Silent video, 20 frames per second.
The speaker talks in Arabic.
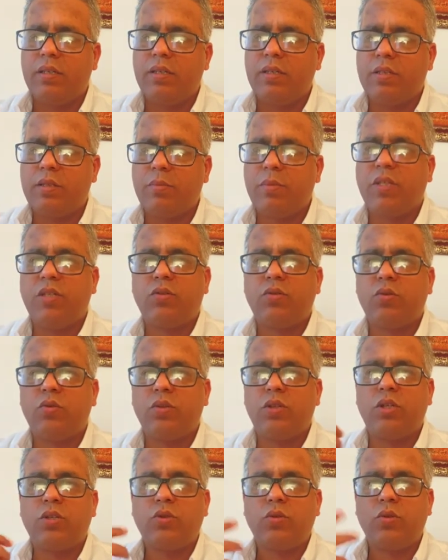سميتو
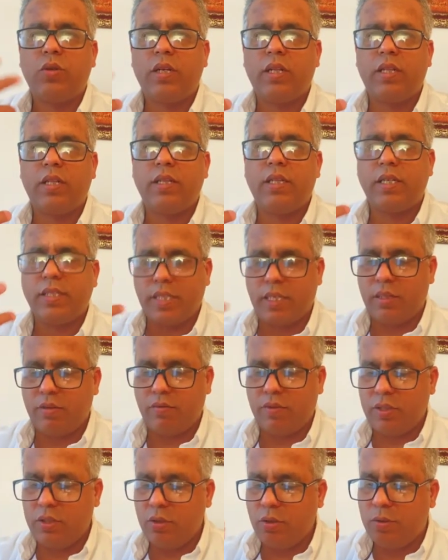درتو هاد درت هذا
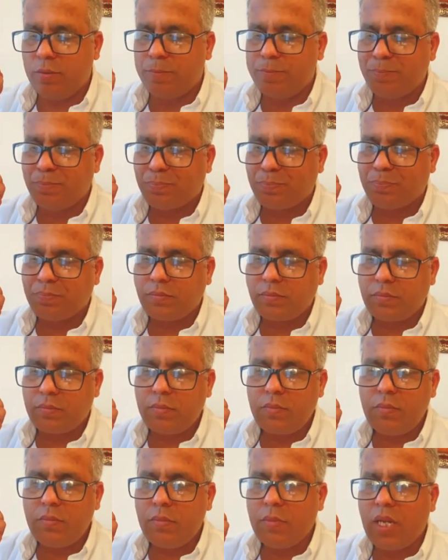الفيديو
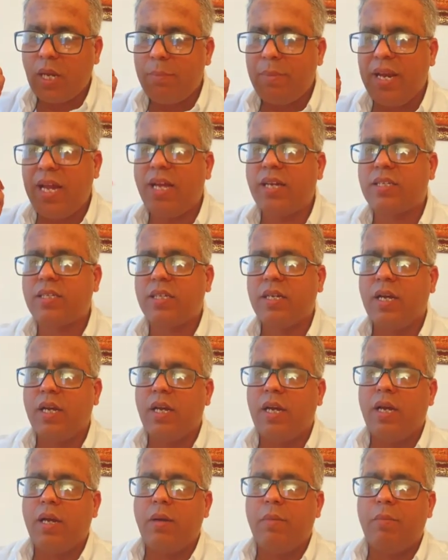بالعكس
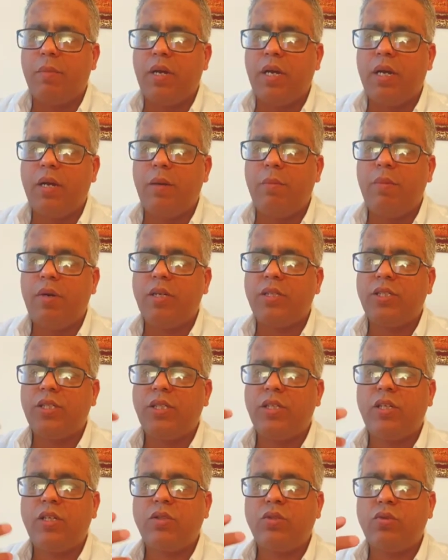ما ماشي
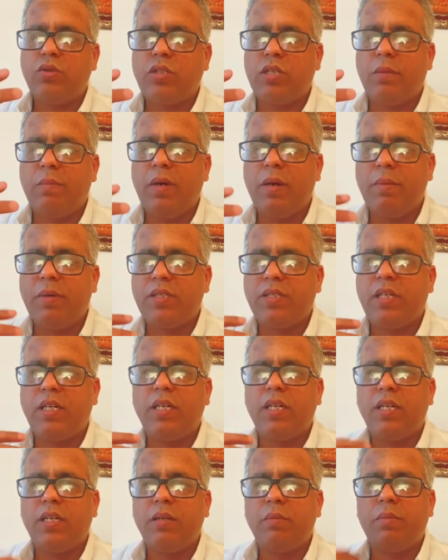درتو زعما باش
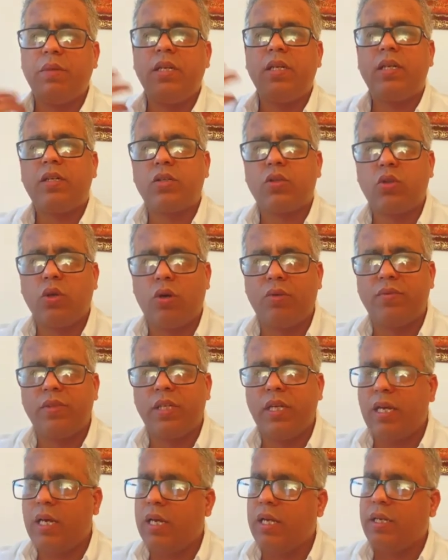انني نبين الضعف
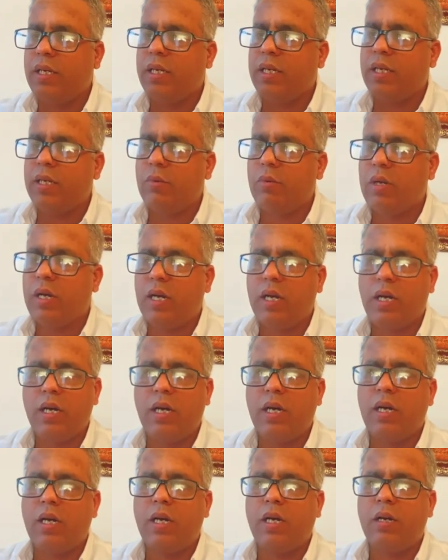ديالي
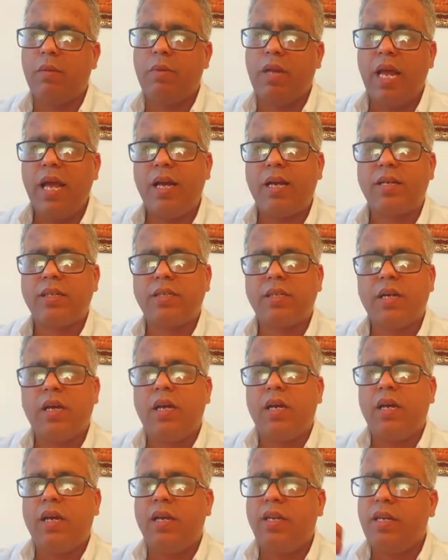ولا بالعكس
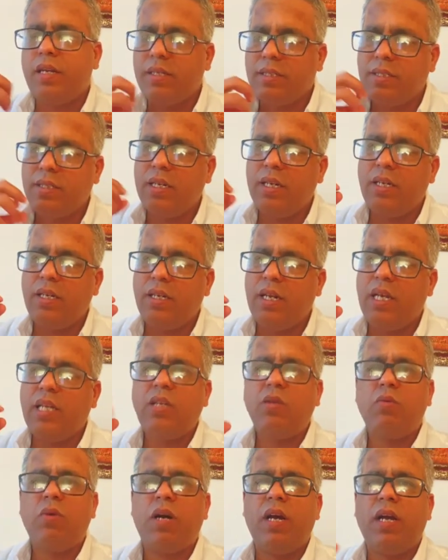انا انسان
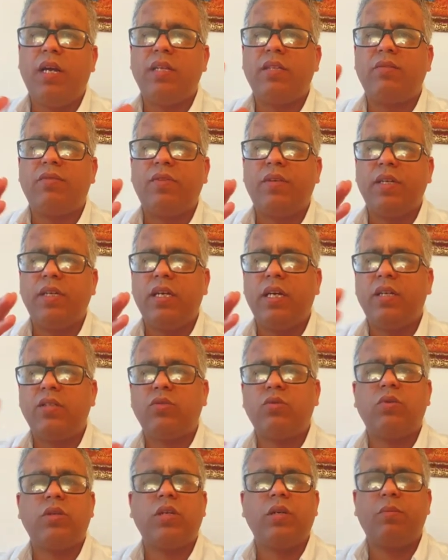اي واحد في
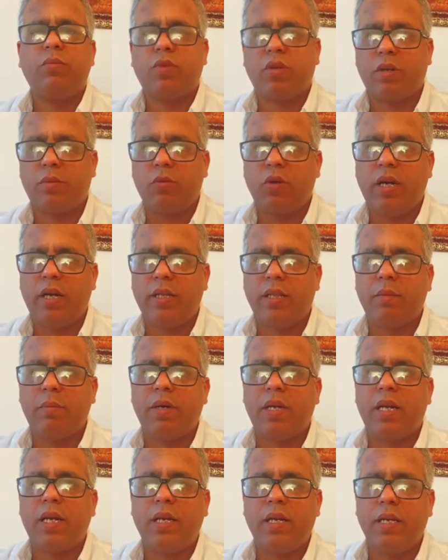حياته كيمر بواحد
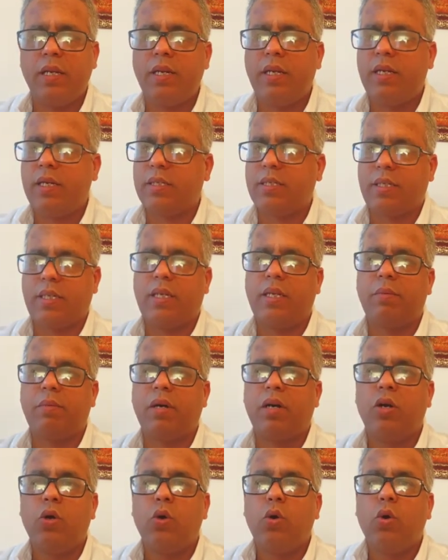المراحل اللي هي صعيبه